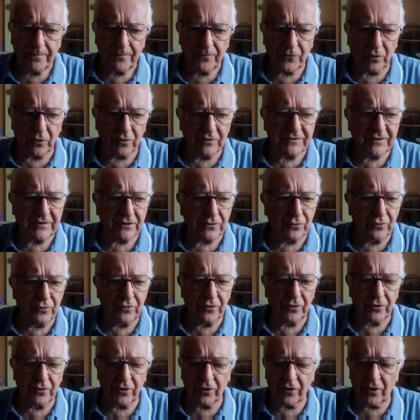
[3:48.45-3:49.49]
Donc c'est
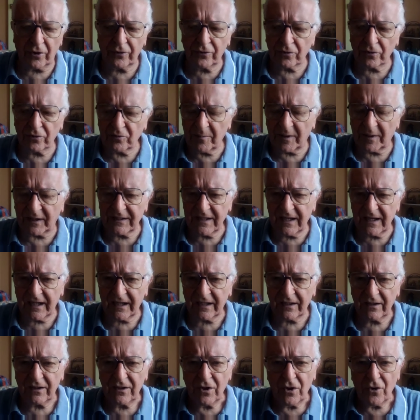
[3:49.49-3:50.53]
une, autre
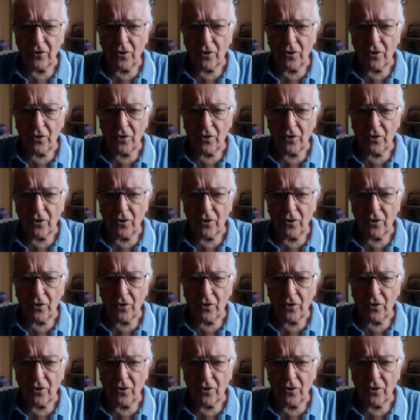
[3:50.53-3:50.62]
manière.